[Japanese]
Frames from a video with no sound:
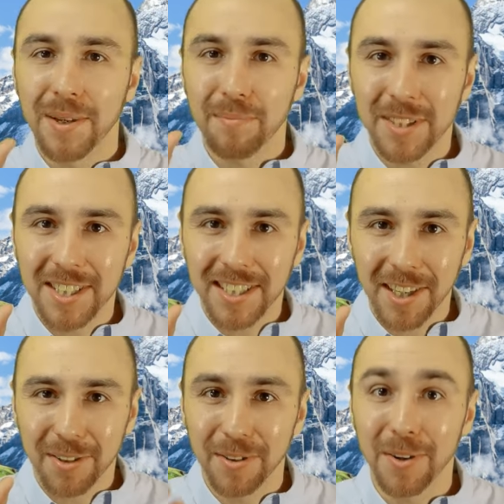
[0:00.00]
短
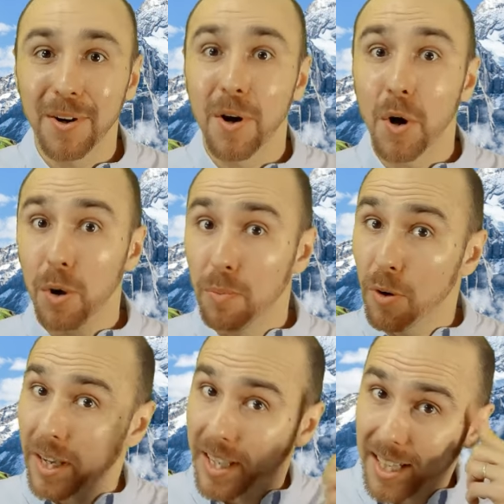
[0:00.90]
く覚
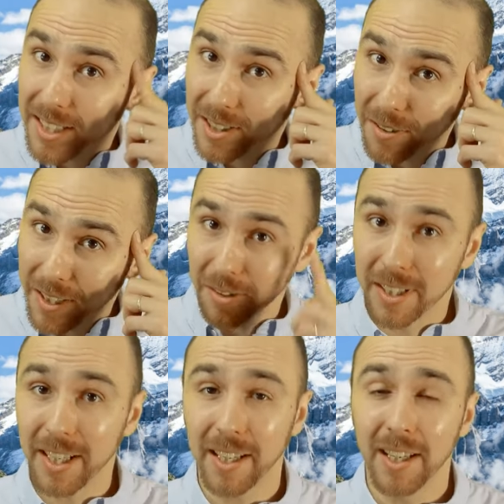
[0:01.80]
えやすいの
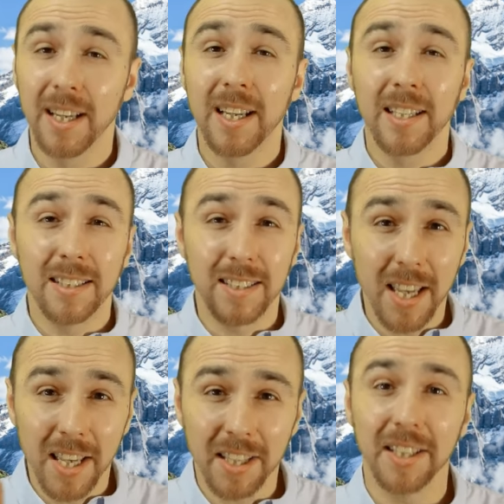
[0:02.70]
でぜ
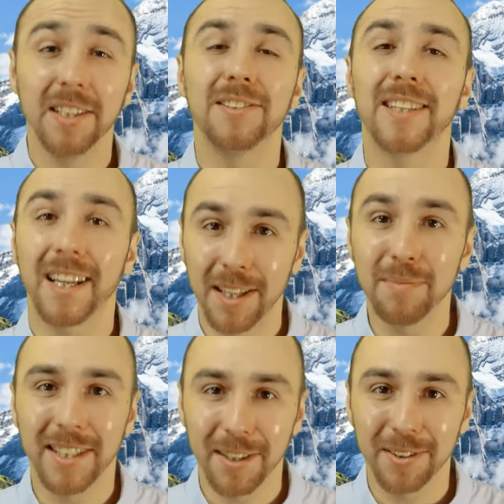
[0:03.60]
ひ使って
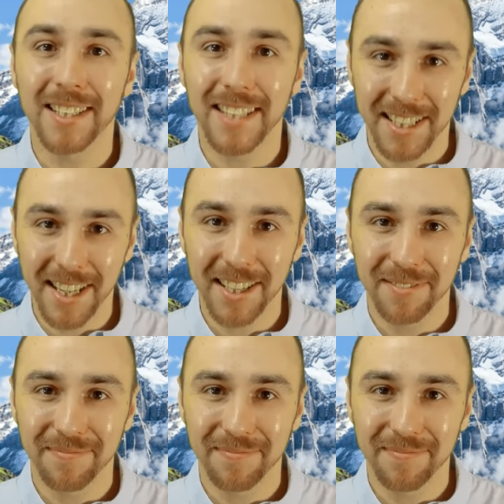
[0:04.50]
みてくださいね。